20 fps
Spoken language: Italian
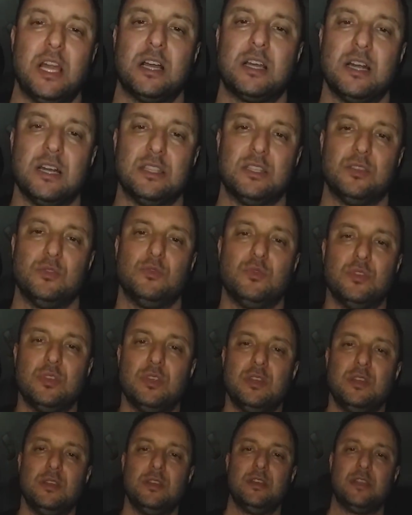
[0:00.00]
la canzone.
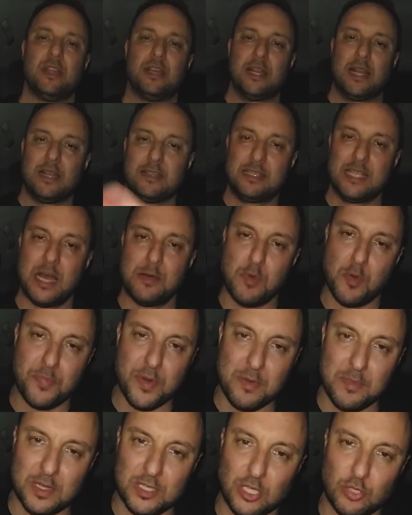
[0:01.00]
Ringraziamo
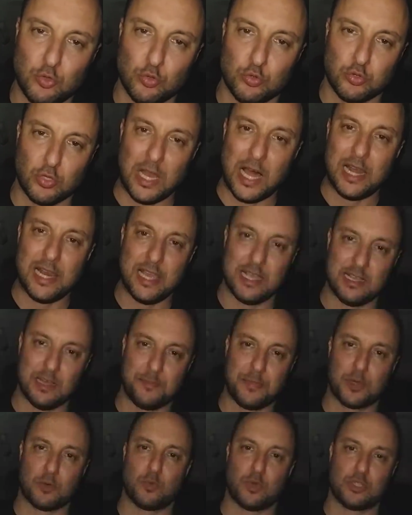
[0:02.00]
prima di tutto la Lega
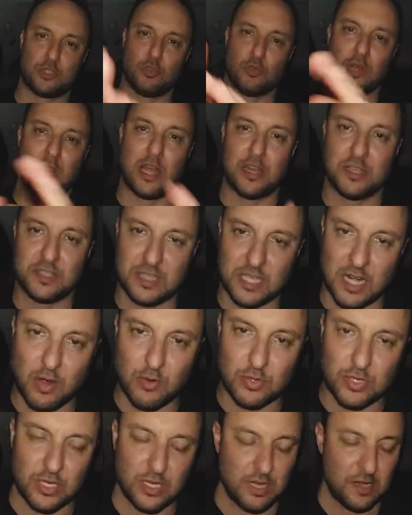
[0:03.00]
per questi orari
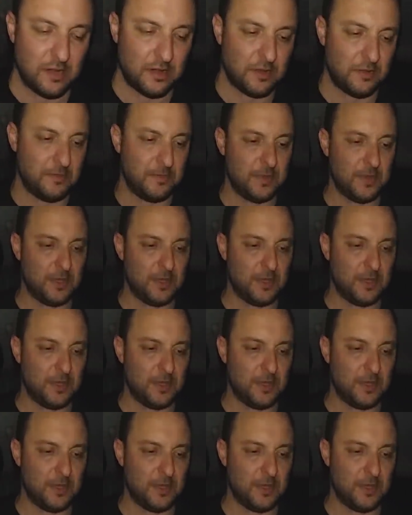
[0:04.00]
straordinari.